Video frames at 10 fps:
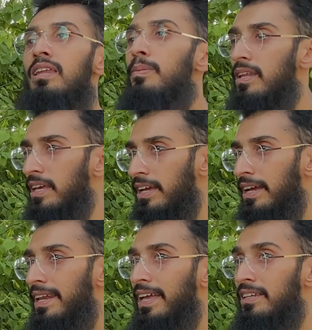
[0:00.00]
नहीं बनी
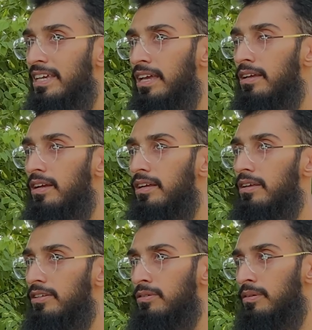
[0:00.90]
लेकिन ये
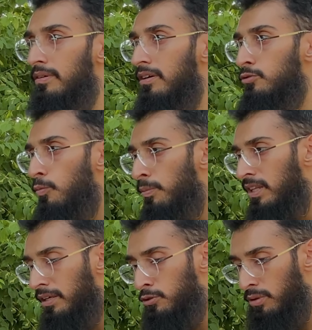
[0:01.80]
जो जो
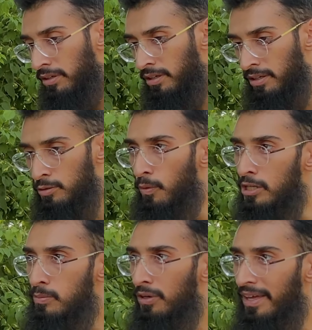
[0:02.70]
मतलब कि स्मॉल
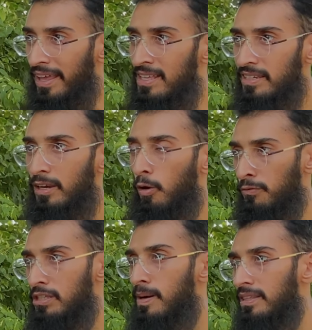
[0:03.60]
स्मॉल टेरेन्स के लिए
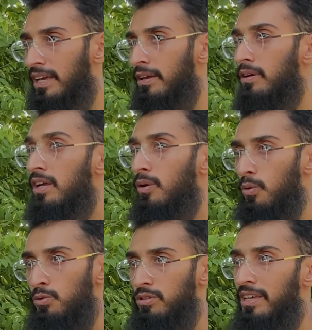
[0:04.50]
ऑफिस ही बात है कि
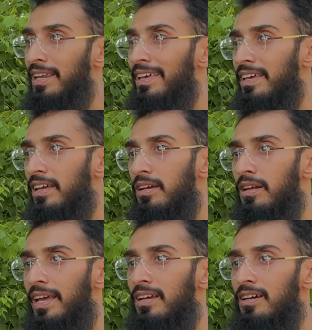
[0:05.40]
उसके लिए ये
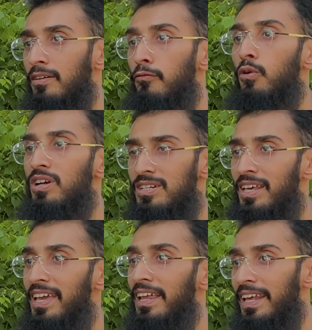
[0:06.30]
लाइक फोकस
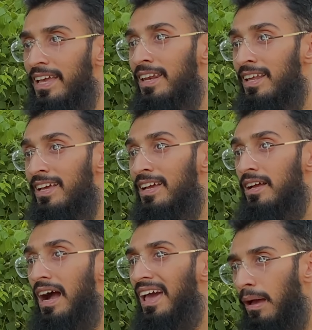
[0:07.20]
नहीं है लेकिन
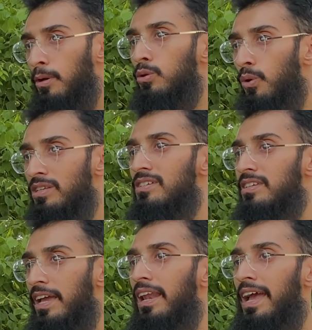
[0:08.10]
अगर आप में थोड़ी सी
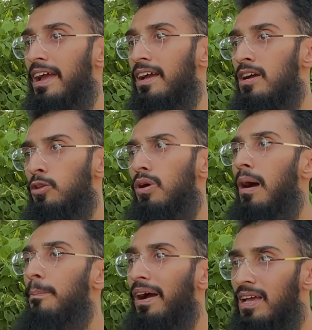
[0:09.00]
स्किल है तो
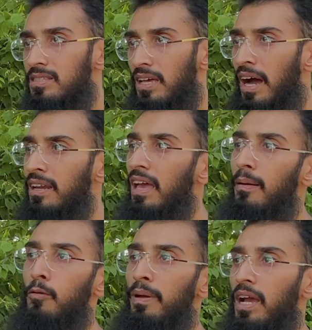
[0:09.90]
आप पाकिस्तान के
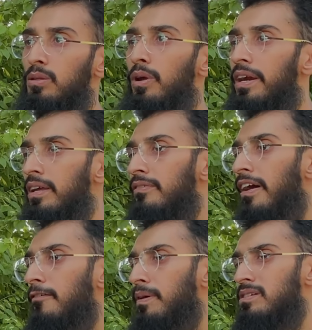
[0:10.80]
आपको मैं कहता हूँ
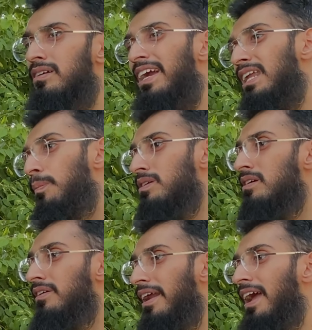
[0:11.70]
फाइव परसेंट नाइन्टी
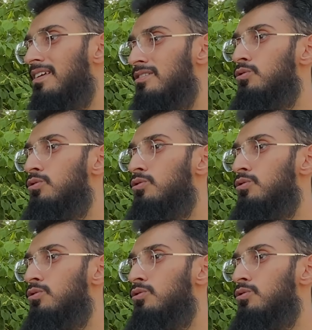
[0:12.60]
परसेंट ट्रैक्स